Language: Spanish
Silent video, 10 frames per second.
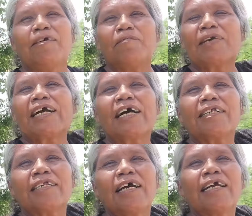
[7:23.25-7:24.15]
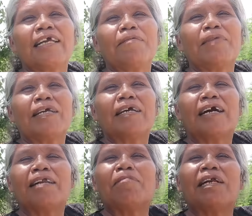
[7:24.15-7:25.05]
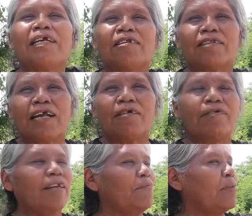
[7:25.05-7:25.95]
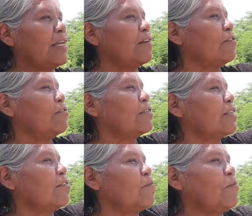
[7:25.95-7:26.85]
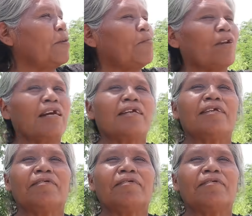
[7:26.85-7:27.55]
Mi casa y mi animalito tengo y mi hijo no sé cómo vive por ahí.